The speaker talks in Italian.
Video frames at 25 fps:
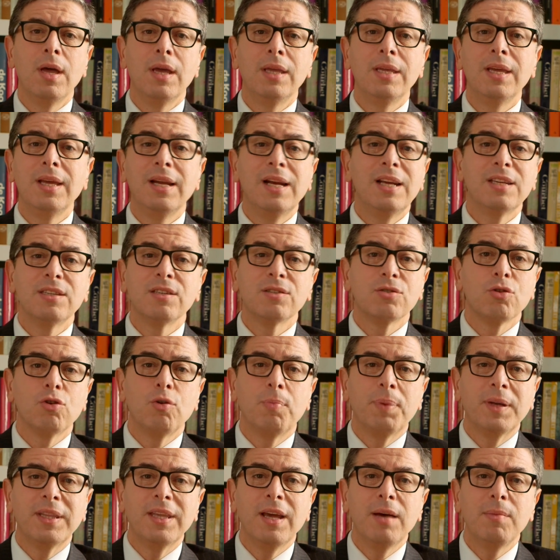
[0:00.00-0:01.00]
gli inglesi
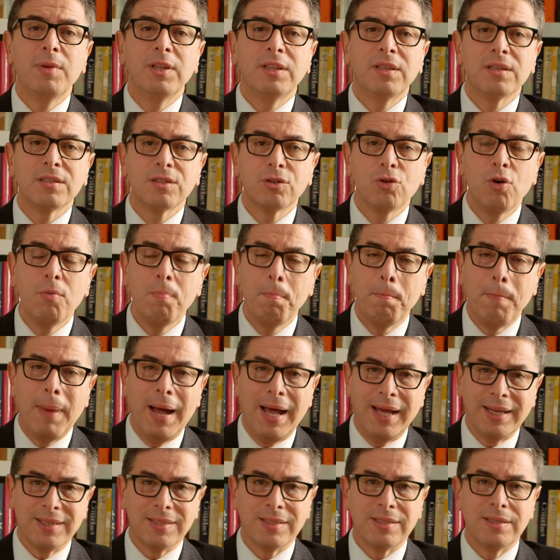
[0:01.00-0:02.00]
sono praticamente
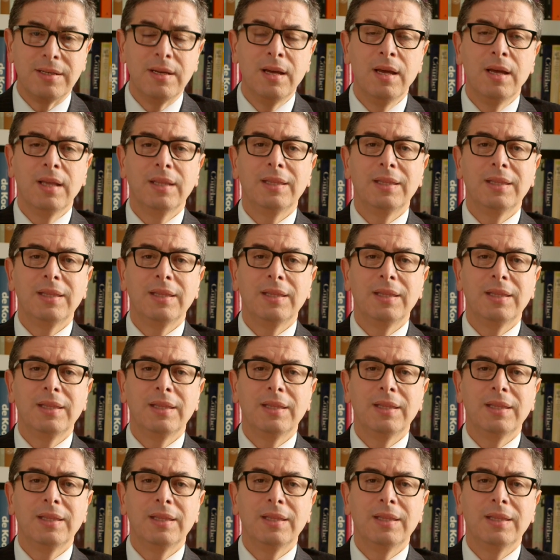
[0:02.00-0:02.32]
scomparsi